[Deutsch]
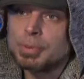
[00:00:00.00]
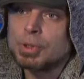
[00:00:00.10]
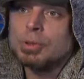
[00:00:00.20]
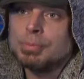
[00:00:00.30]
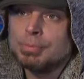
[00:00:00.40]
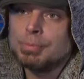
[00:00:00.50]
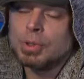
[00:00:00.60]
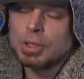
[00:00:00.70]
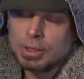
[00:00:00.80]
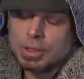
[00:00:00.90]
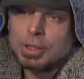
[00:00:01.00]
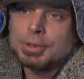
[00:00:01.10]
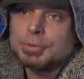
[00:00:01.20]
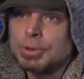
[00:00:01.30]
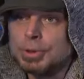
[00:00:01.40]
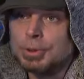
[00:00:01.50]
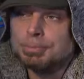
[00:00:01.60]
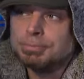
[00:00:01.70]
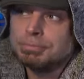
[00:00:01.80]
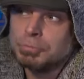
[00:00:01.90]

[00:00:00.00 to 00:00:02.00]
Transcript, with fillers: bekommen, Borderline. Ähm,